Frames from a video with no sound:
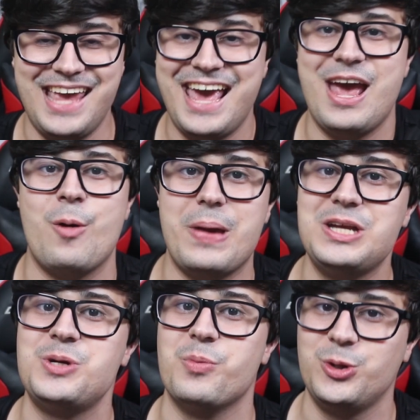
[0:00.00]
que é
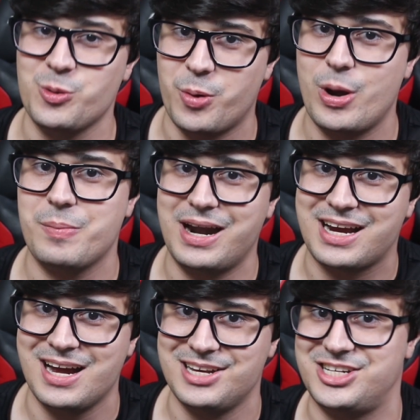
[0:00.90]
realmente muito boa e
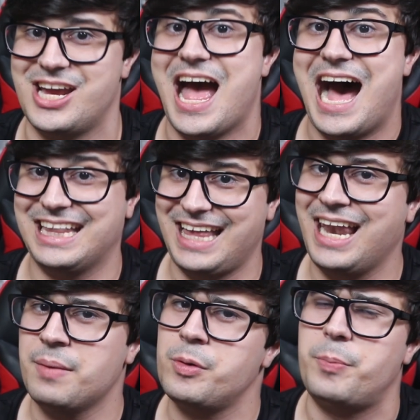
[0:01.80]
marcante.
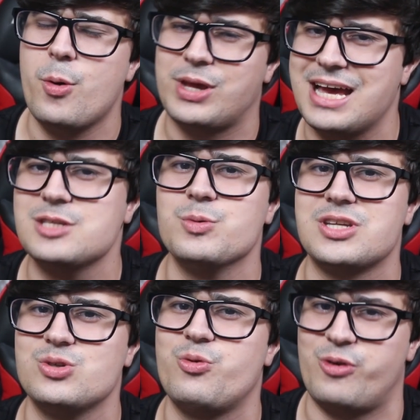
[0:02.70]
Até lembra um pouquinho as
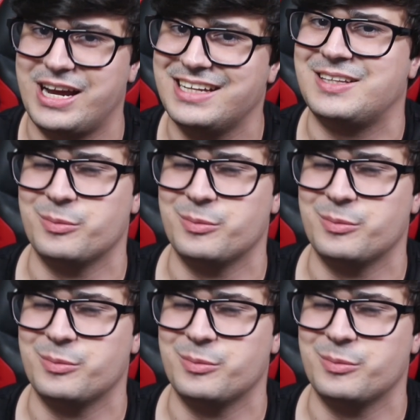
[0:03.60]
músicas do Friday